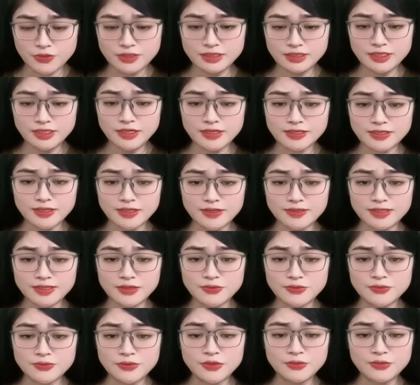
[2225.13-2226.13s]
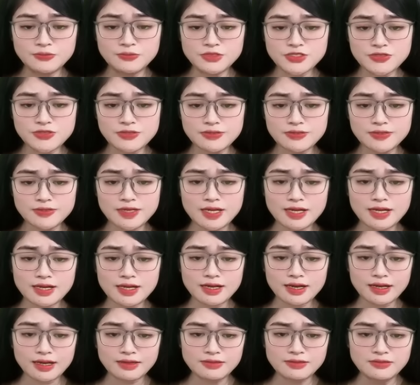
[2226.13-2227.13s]
khỏi con tàu hôm trước
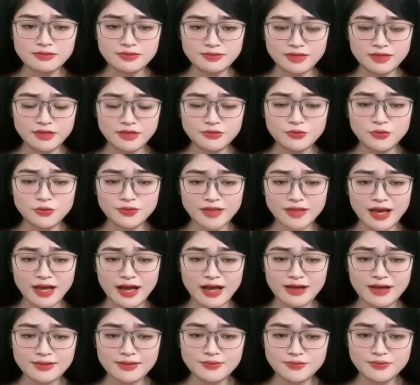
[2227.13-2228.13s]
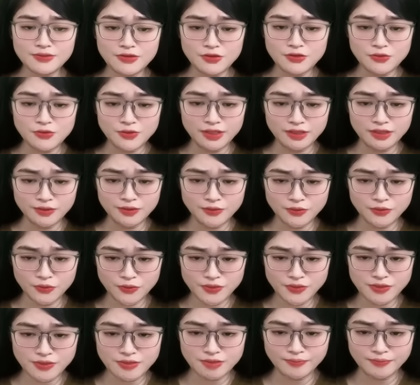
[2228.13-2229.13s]
ảnh hưởng đến cô ta nhiều hơn tôi
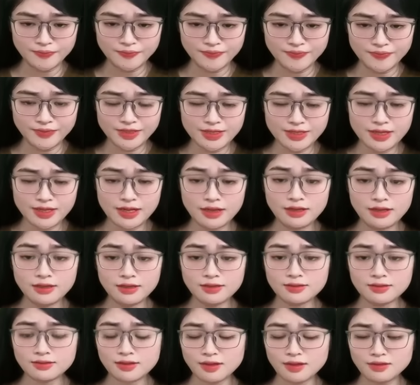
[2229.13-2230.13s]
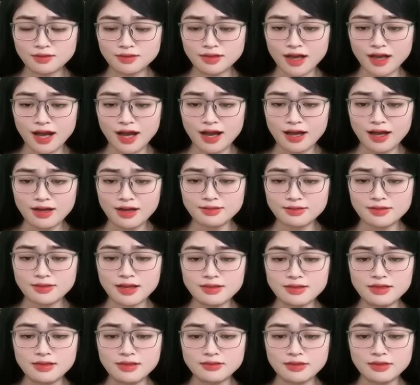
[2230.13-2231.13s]
tưởng. Tần Khả đã
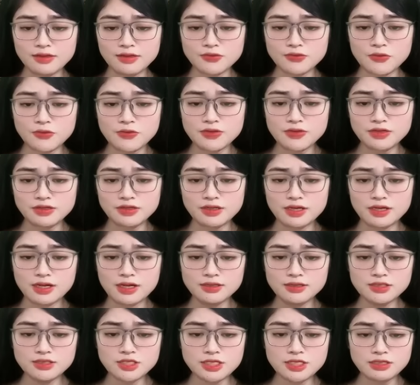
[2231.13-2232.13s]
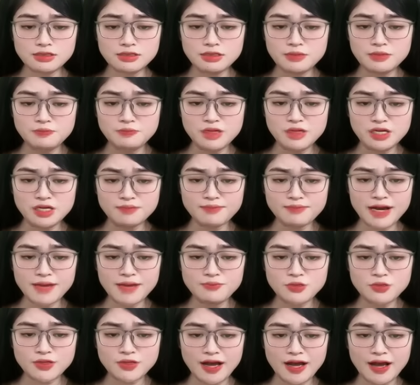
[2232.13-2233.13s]
nhìn thấy tôi, chỉ cười mỉa mai
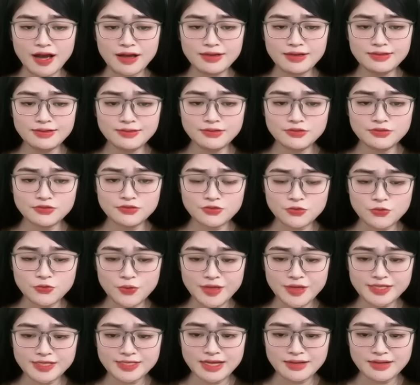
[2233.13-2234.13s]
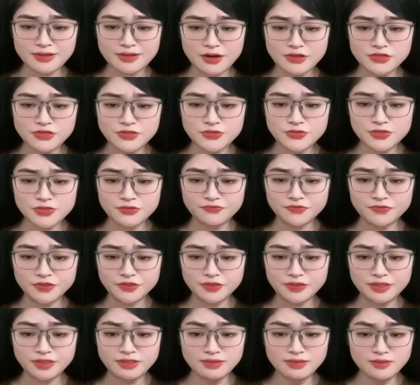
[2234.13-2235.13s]
một cái rồi quay sang nói chuyện
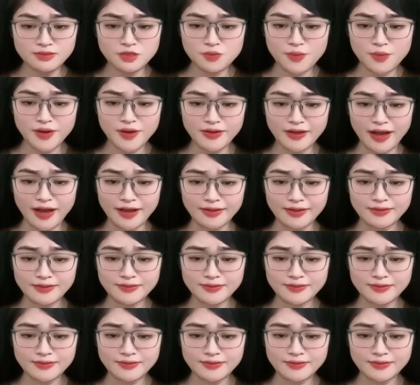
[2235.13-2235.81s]
với người bên cạnh.